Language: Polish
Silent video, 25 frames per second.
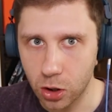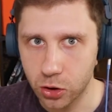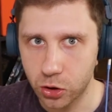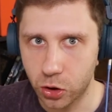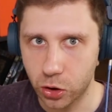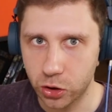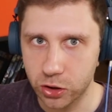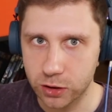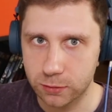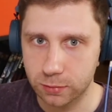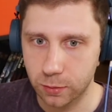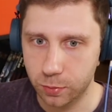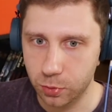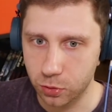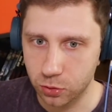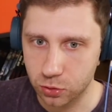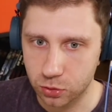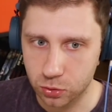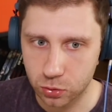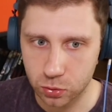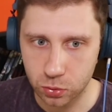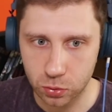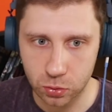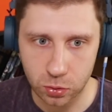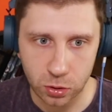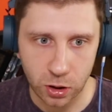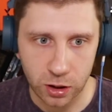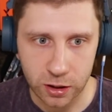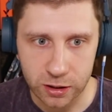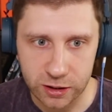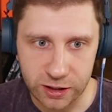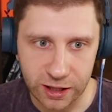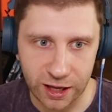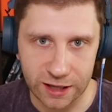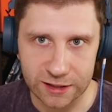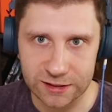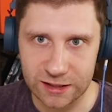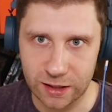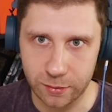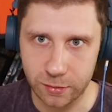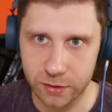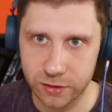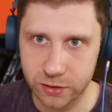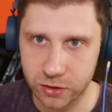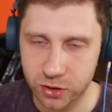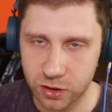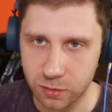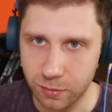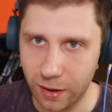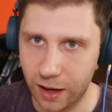to jest po prostu jazda
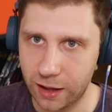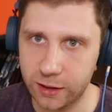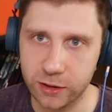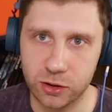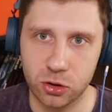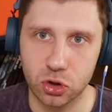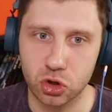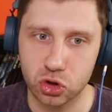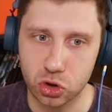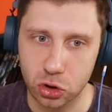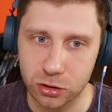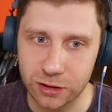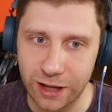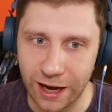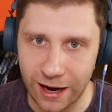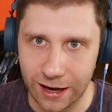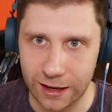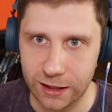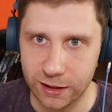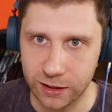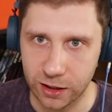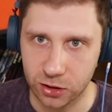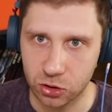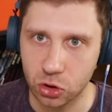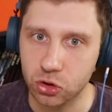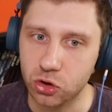bez trzymanki już totalnie.